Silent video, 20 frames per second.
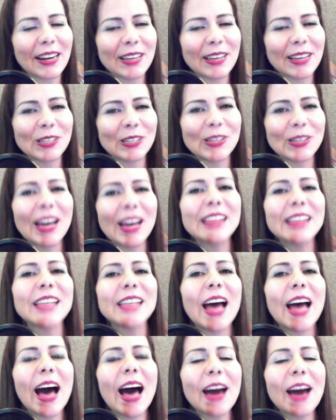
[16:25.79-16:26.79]
redes sociales
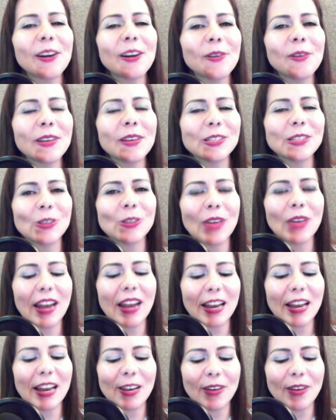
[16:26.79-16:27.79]
arroba soy
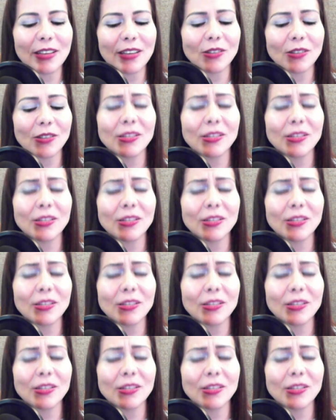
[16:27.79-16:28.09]
Lorenzo.